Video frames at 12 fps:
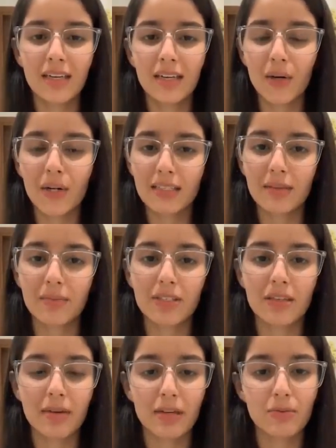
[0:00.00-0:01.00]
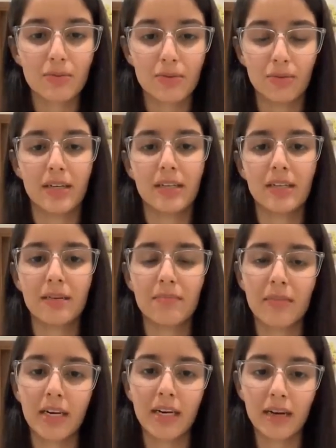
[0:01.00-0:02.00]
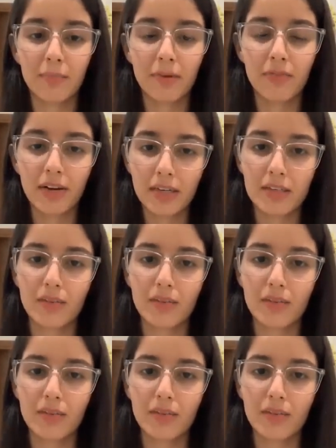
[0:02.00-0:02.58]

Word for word: और ये सब चीज़ें महसूस हो रही थी मैंने अपने फ्रेंड